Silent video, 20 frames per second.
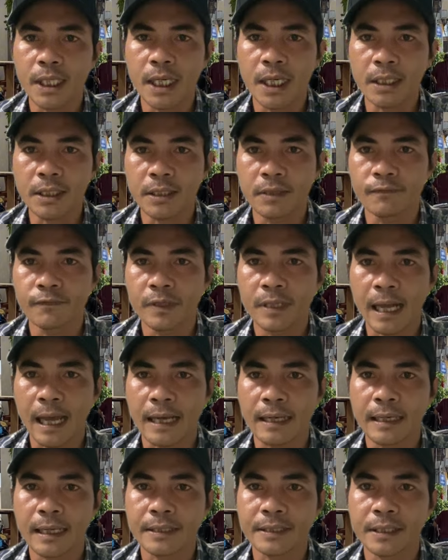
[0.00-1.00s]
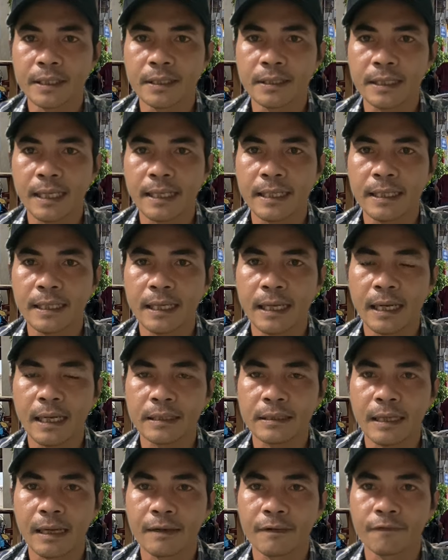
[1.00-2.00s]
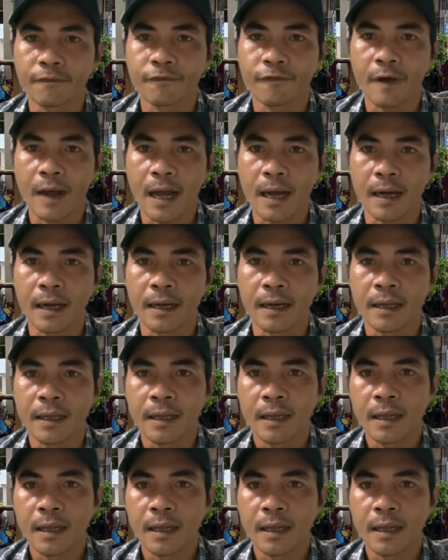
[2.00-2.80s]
kết với lại là những cái à, thành phần